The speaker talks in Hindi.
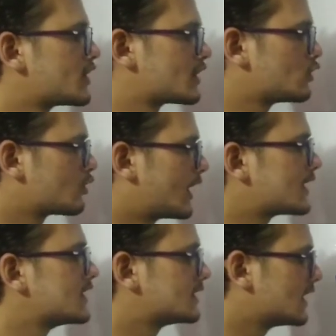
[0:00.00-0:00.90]
स्किन को काट
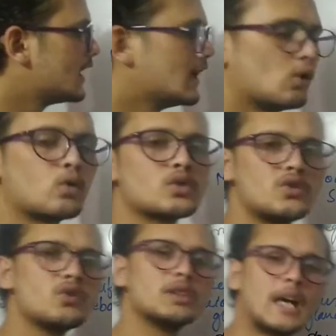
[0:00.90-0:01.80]
देते हैं और उसी
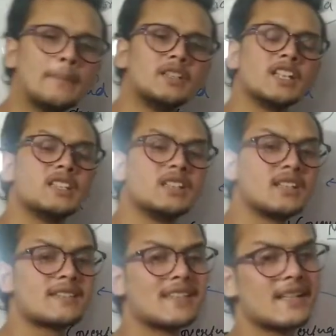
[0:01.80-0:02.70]
को नाम दिया था क्या
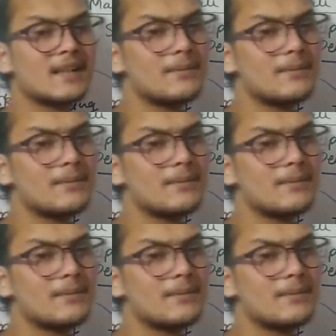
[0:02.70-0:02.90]
सरगम